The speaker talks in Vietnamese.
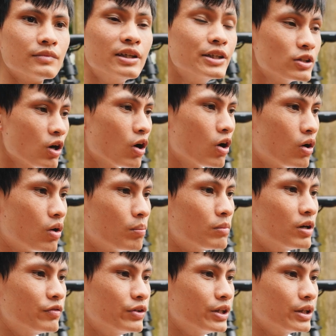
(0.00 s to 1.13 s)
Lý do
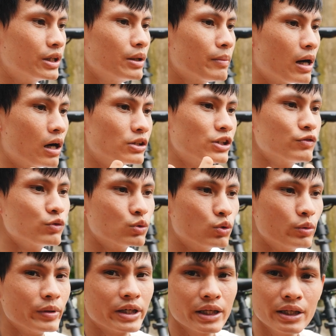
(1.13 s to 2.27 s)
bởi vì khi mà ở trên vùng
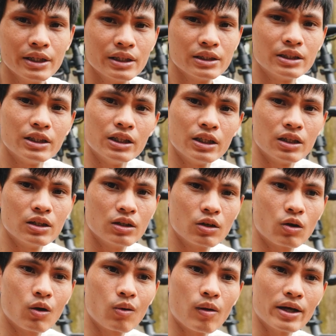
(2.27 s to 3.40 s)
núi mình ấy thì
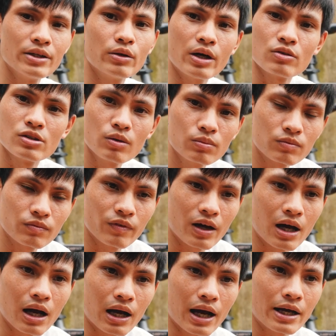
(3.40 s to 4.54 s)
có quá nhiều đèo dốc
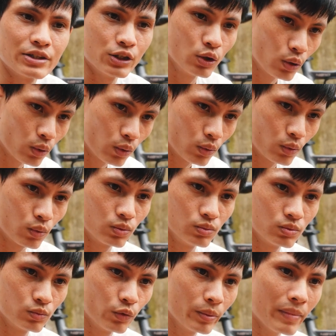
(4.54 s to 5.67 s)
và cái chế độ
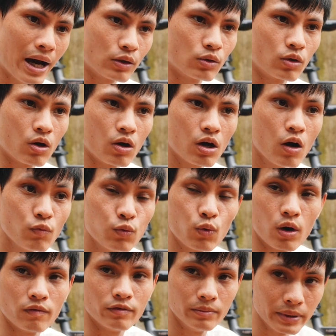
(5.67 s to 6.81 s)
nguyên bản của nó không
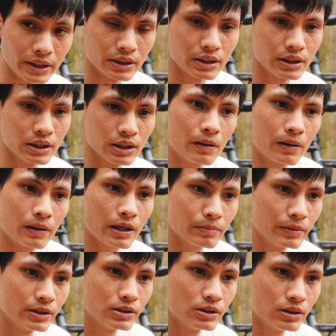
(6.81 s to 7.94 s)
phù hợp với mình cách
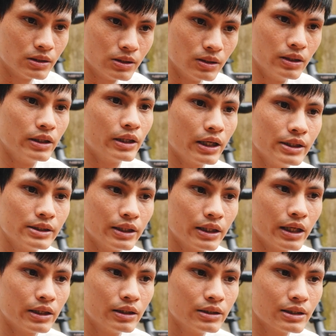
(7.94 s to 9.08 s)
mình xử, xử lý cái IC
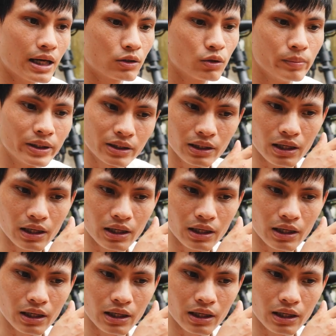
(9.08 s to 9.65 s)
này đơn giản thôi mình